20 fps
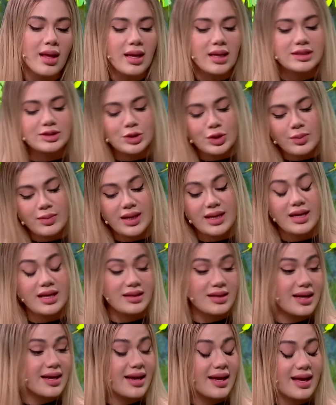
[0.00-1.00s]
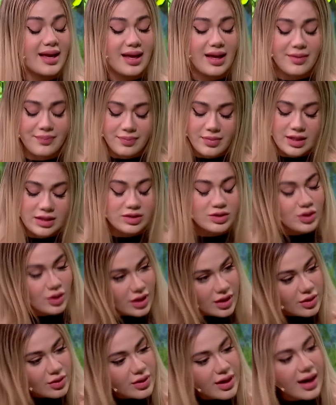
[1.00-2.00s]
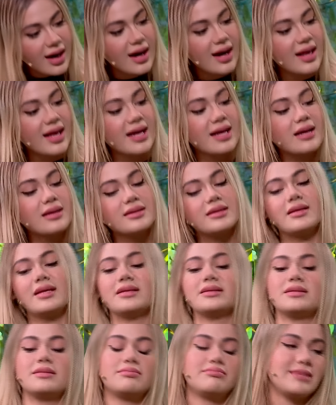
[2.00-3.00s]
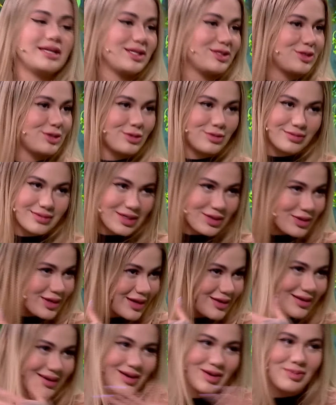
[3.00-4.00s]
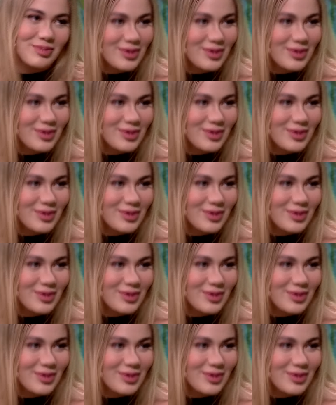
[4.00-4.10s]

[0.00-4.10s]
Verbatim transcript: eso no me quita que soy educada, de hecho creo que ahora lo